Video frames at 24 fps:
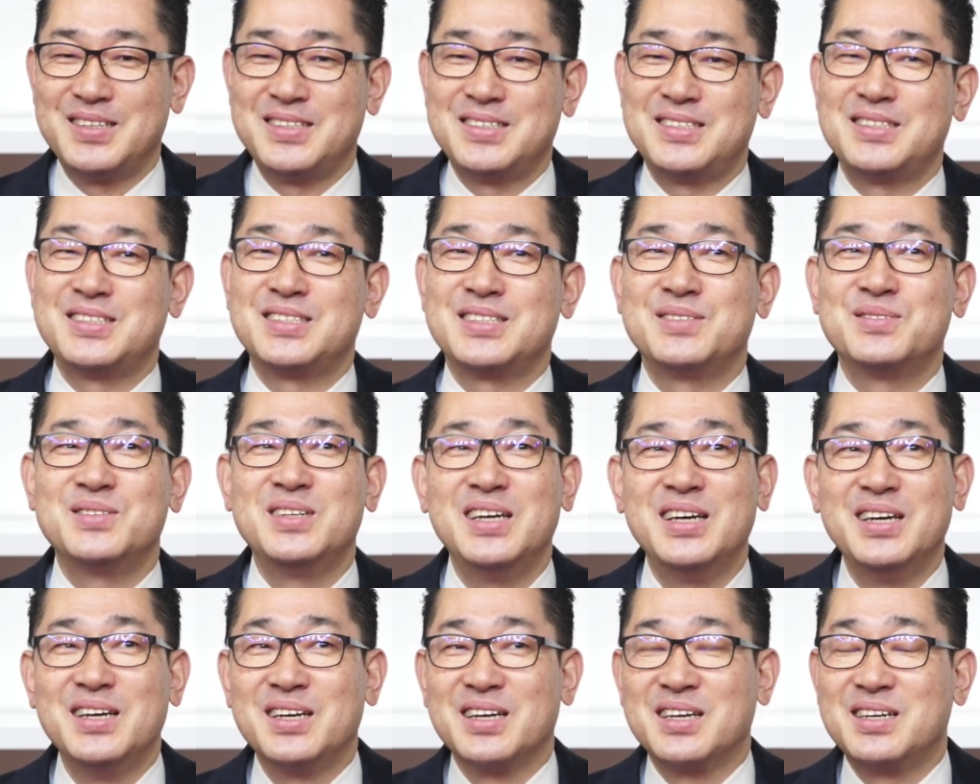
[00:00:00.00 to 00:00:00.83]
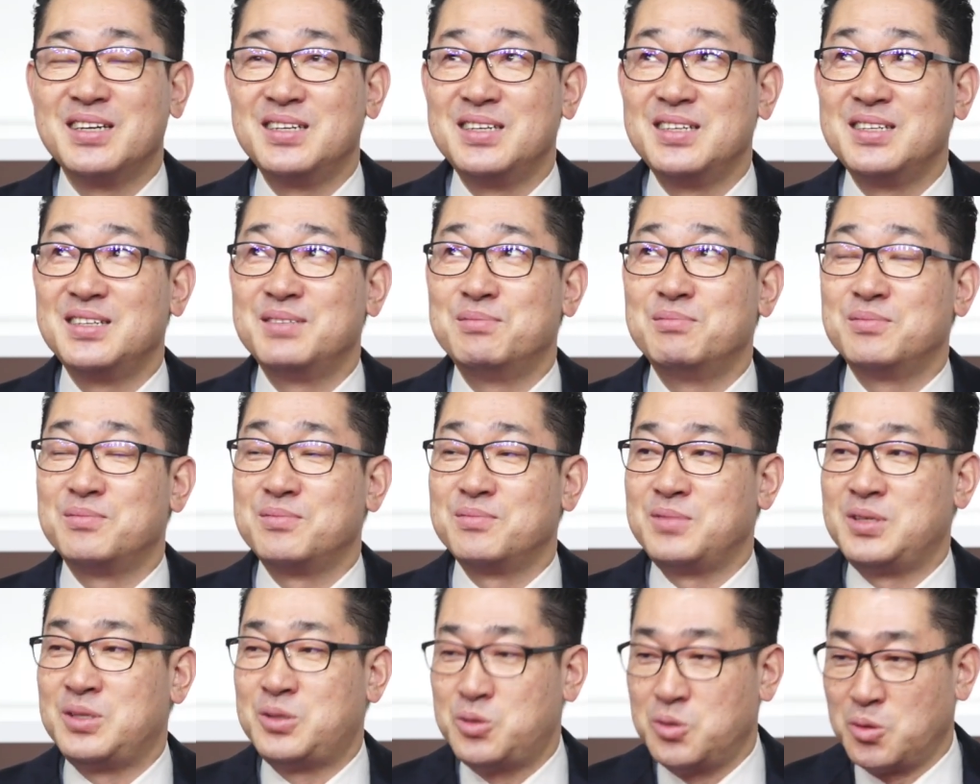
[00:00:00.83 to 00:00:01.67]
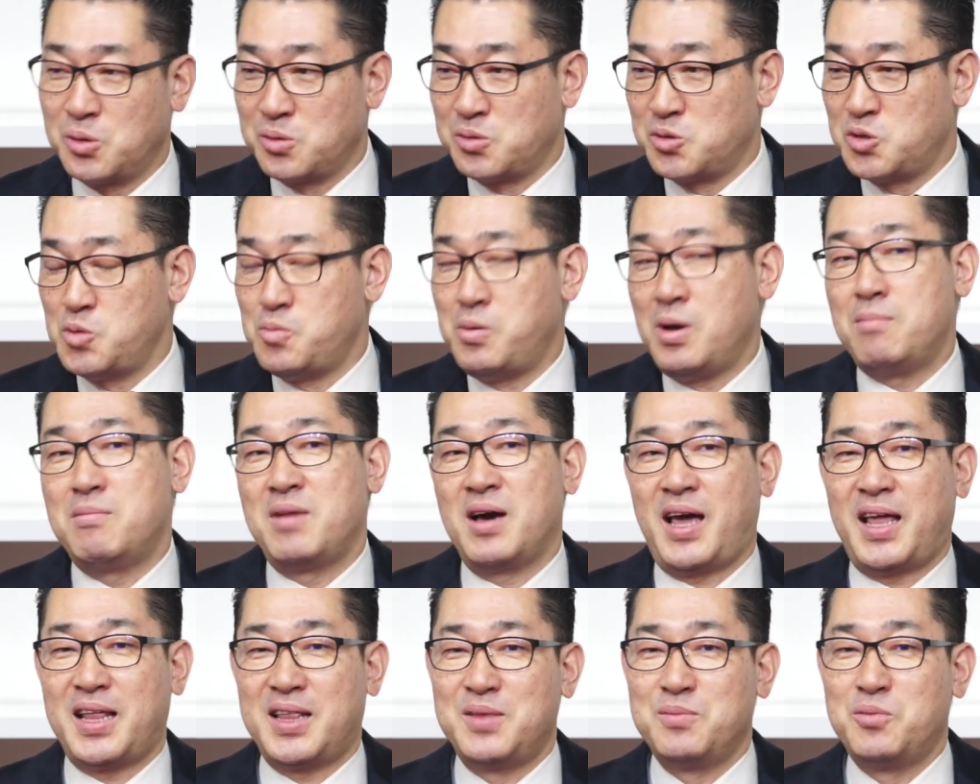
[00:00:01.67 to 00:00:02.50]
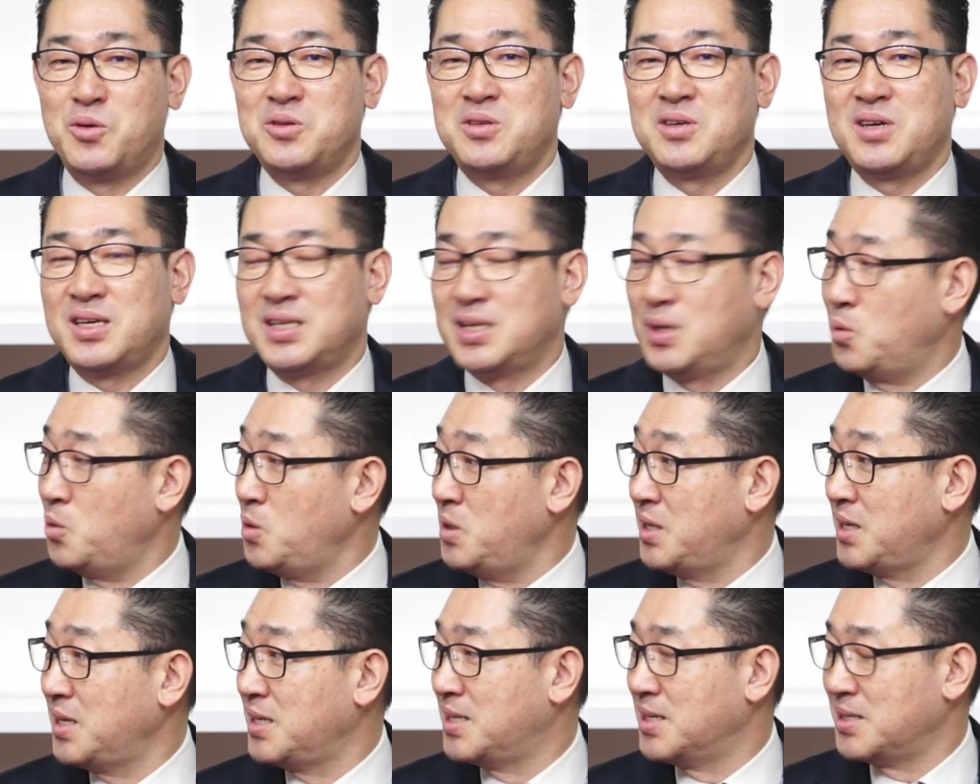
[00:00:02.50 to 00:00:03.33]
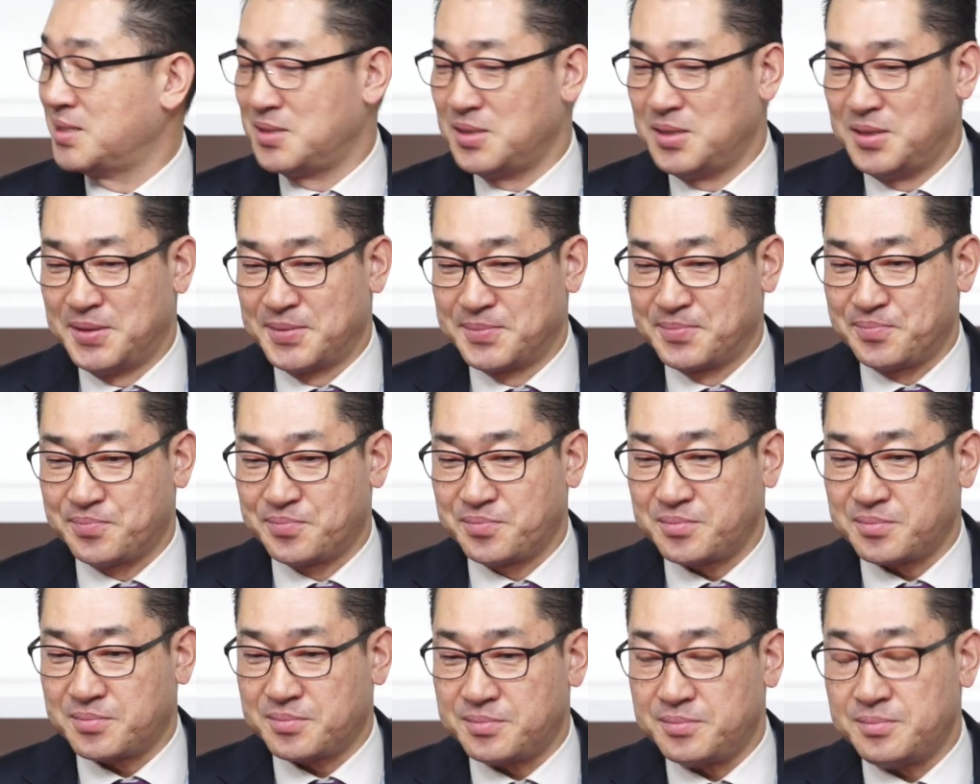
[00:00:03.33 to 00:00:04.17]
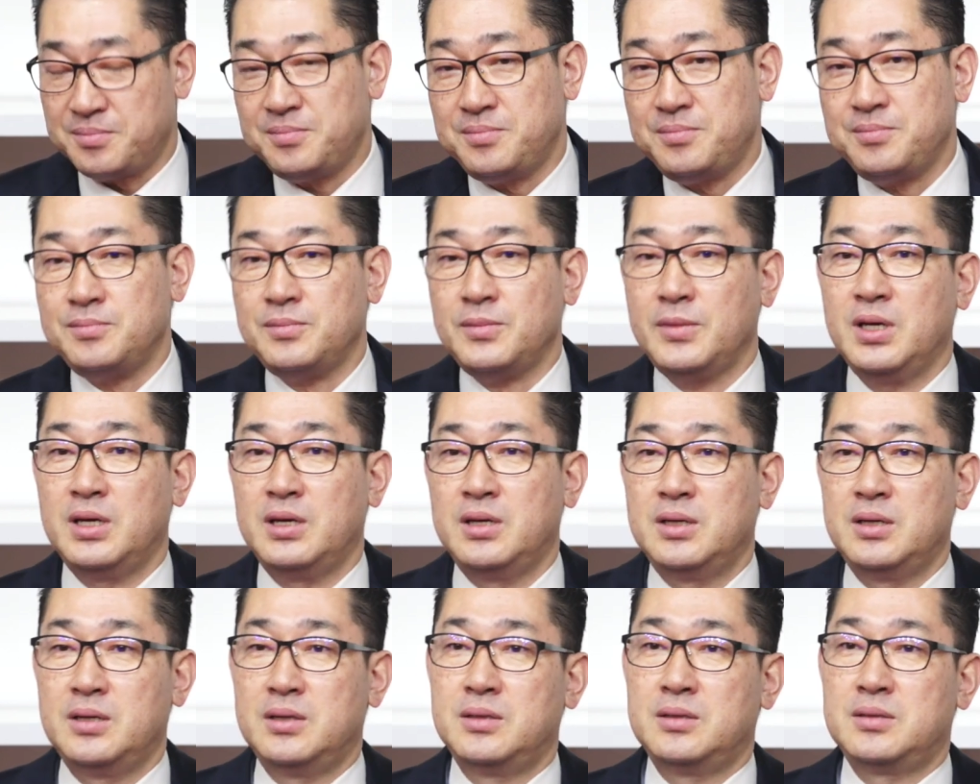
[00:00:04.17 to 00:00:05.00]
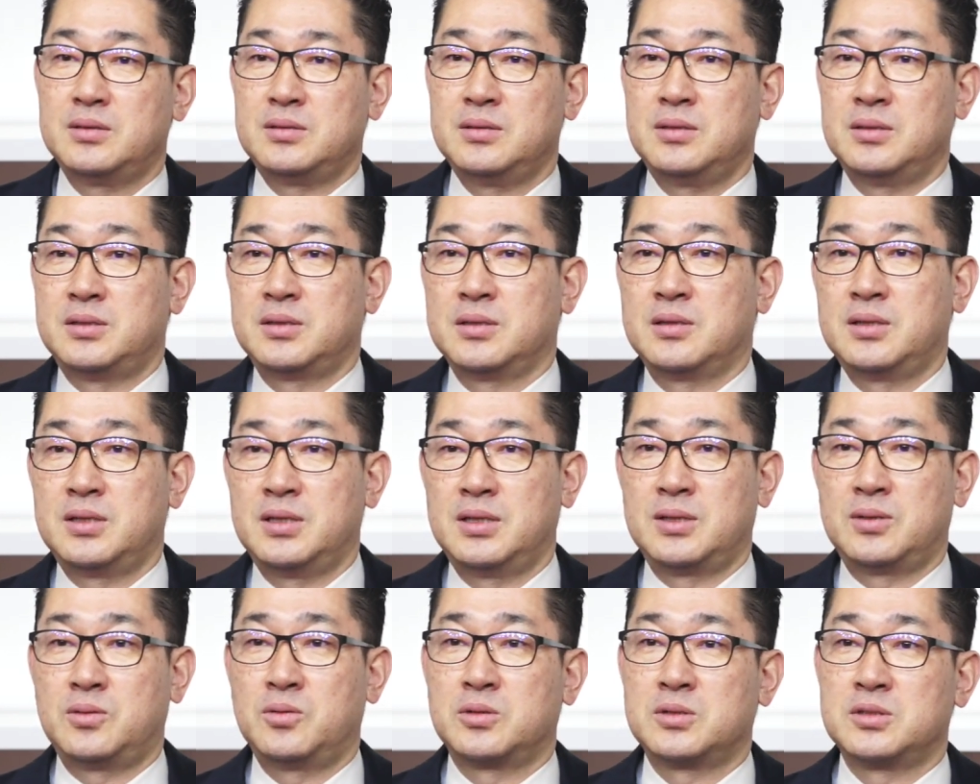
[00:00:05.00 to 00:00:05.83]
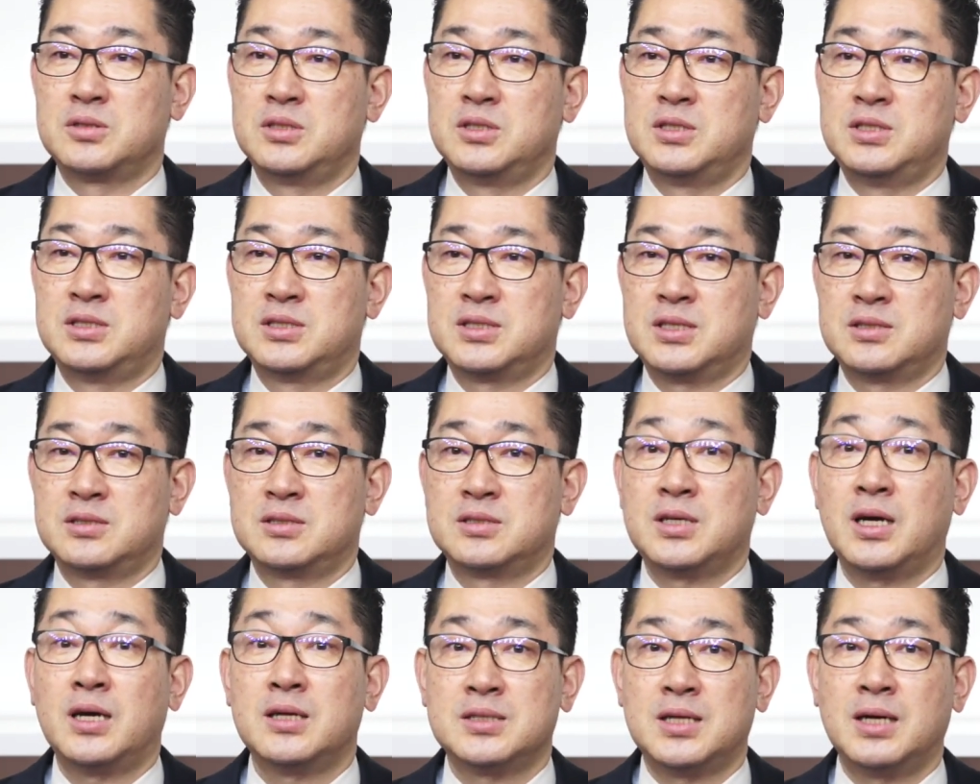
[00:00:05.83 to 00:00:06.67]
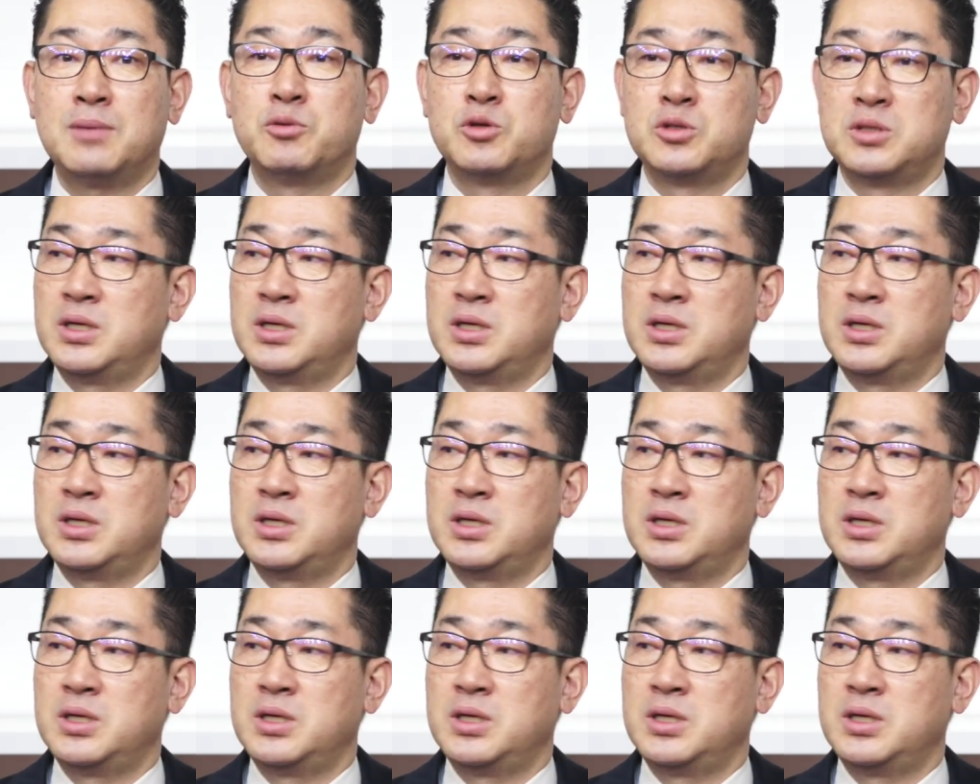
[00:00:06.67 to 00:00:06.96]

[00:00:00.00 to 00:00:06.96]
그래서 지금 그 이쪽 출판 마켓 모든 게 다 홀딩이 돼서 예. 뭐 어쨌거나 꼭사 뭐 그 사보세요.